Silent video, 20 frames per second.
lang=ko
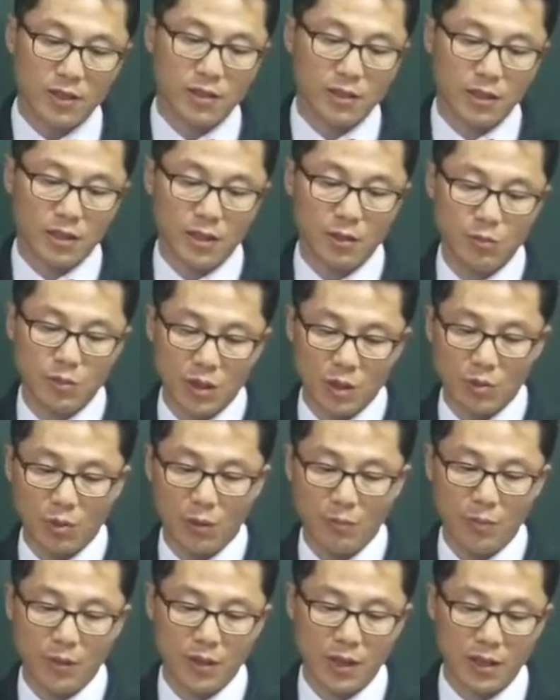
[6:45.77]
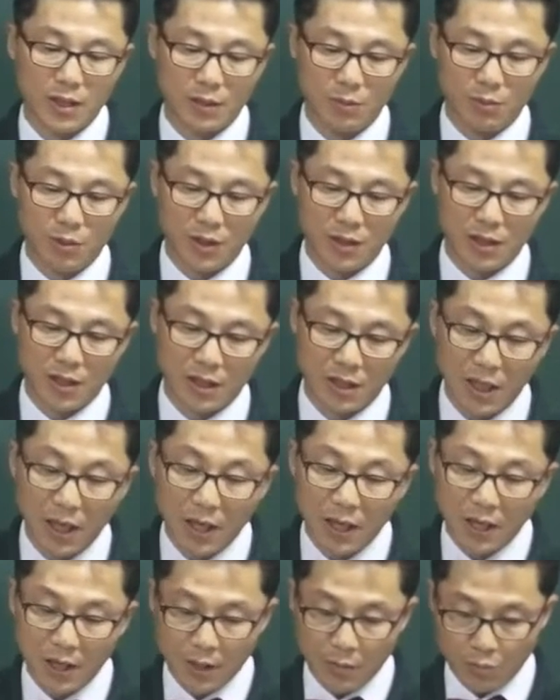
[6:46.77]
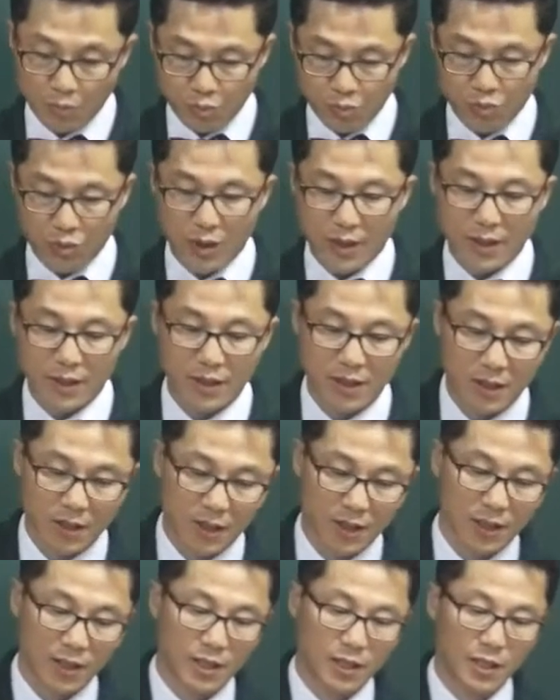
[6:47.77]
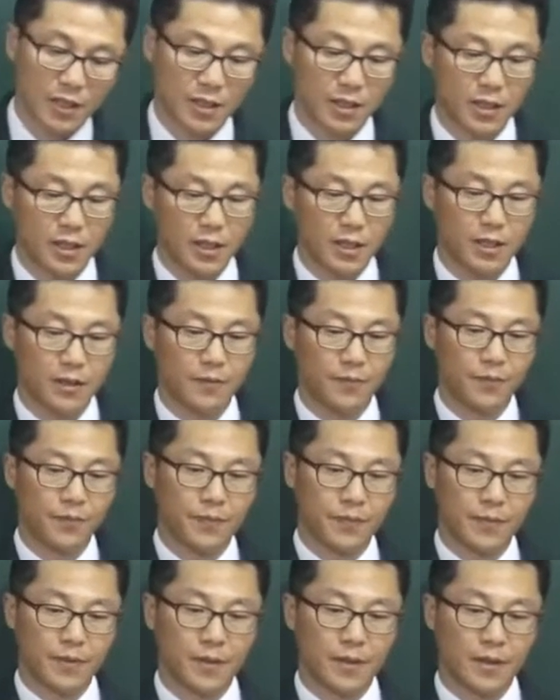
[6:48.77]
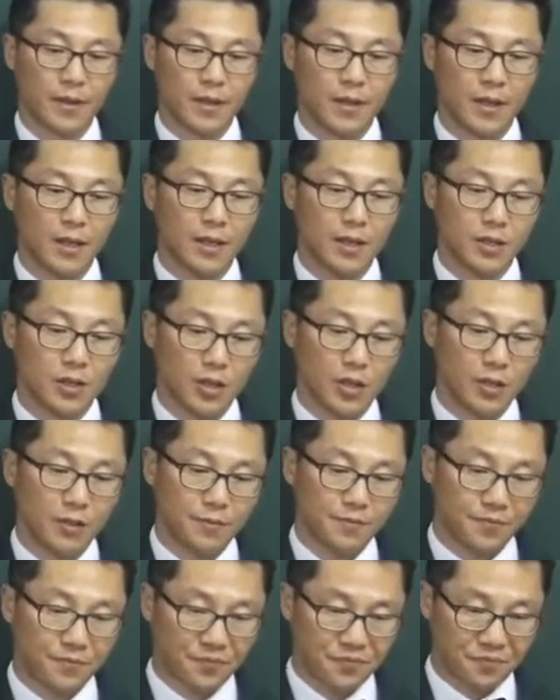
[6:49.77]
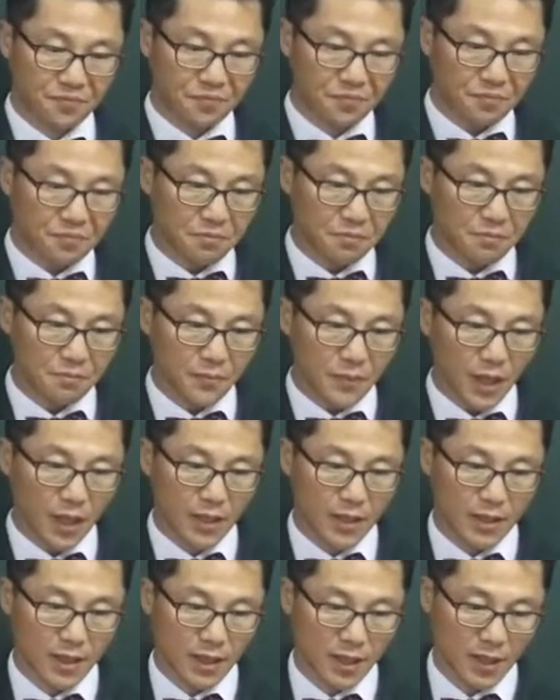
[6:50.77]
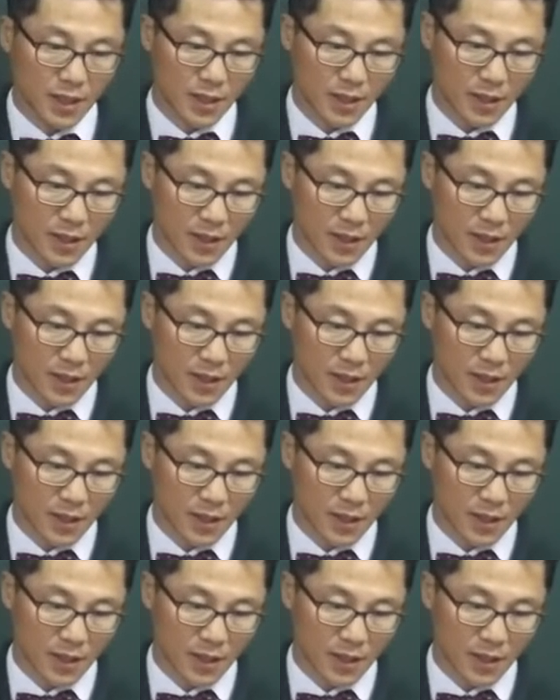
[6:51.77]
있으니까 뒷문장이 완벽하다, 불완전하다? 불완전해야 된다는 거야. 알겠죠? 자,